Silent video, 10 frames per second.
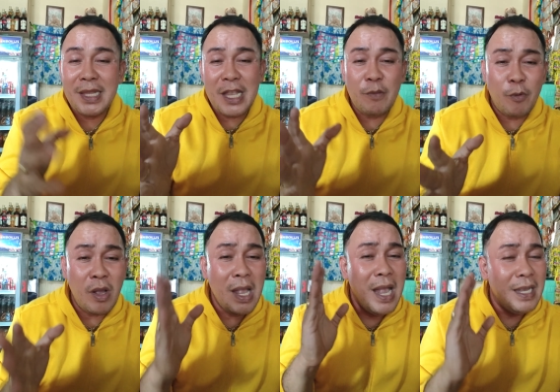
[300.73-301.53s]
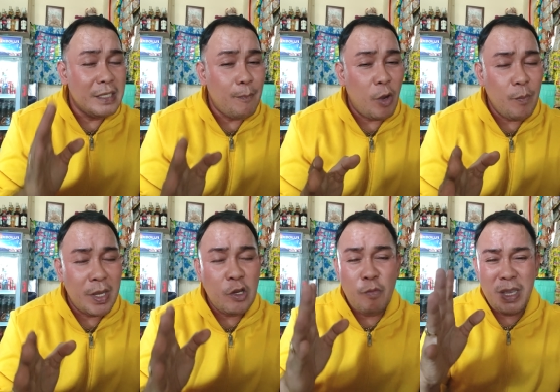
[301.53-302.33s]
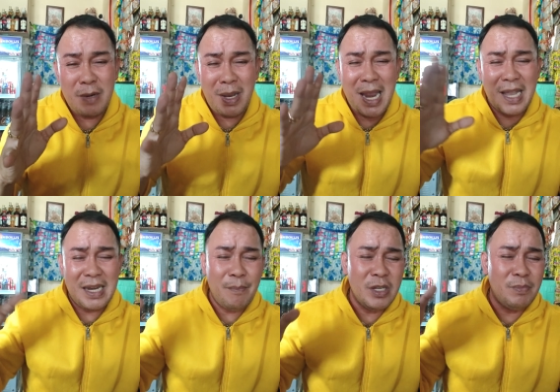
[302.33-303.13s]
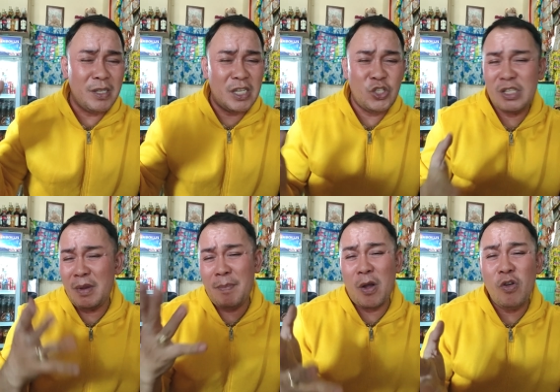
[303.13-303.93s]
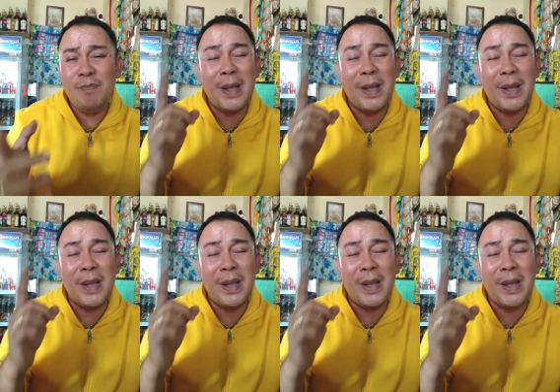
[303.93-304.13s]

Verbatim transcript: Tandaan niyo po, Diyan po kayo pwedeng humingi ng mga lucky numbers, mag-suggest, magpa-code.